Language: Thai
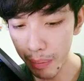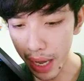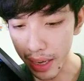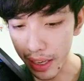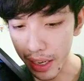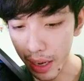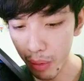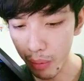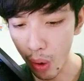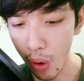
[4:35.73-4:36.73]
เวนบัดเลยนะค
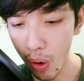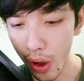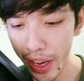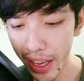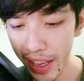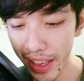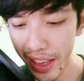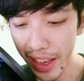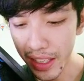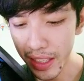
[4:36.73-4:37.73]
รับผมโอ้ย
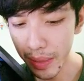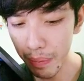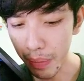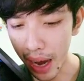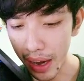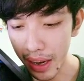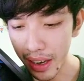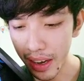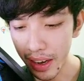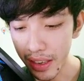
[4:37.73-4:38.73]
ชิบหา
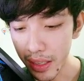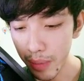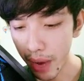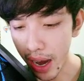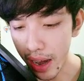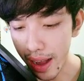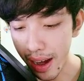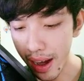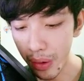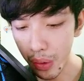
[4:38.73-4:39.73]
ย
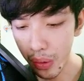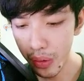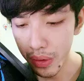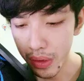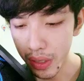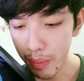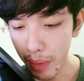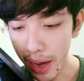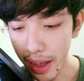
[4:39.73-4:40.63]
แล้วอ